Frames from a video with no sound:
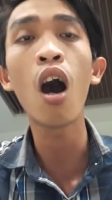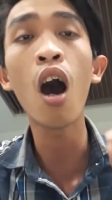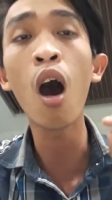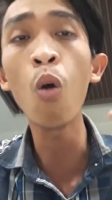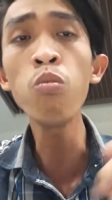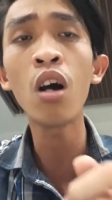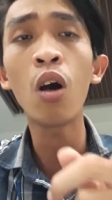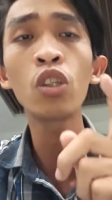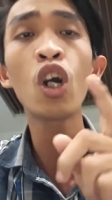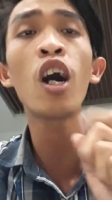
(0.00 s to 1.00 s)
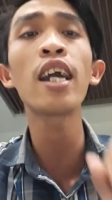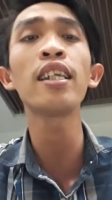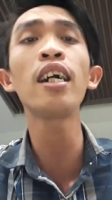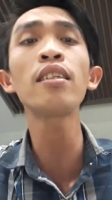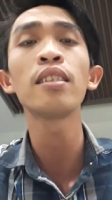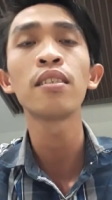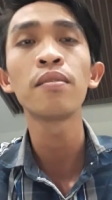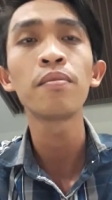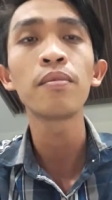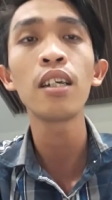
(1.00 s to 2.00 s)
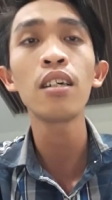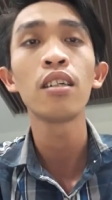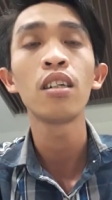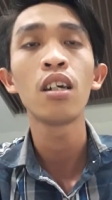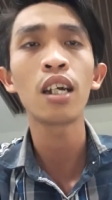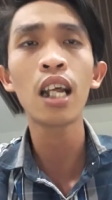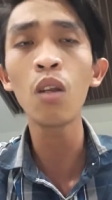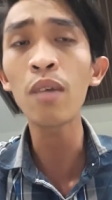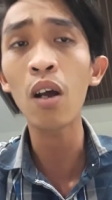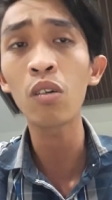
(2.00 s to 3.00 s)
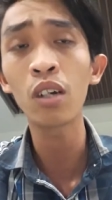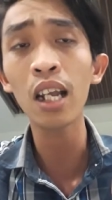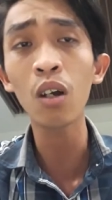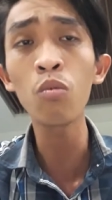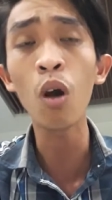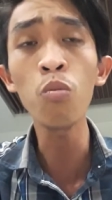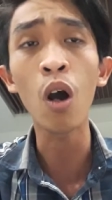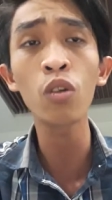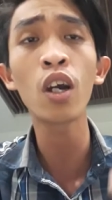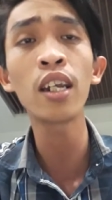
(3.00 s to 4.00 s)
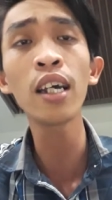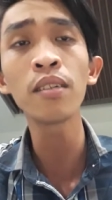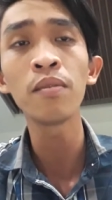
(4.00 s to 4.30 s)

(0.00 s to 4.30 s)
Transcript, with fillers: ủng hộ cho anh hết người ta lúc nào người ta cũng ủng hộ cho anh hết